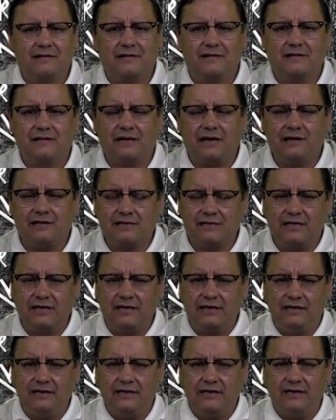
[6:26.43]

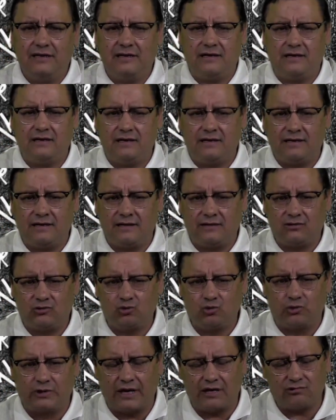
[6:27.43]
este
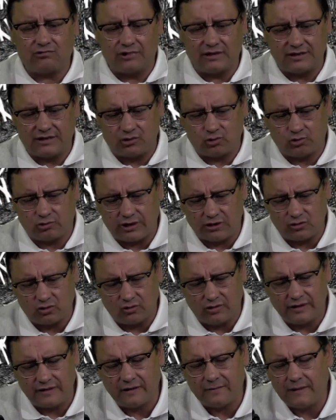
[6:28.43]
sujeto, a este sujeto
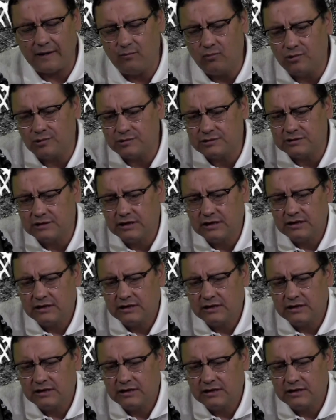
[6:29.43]
le debemos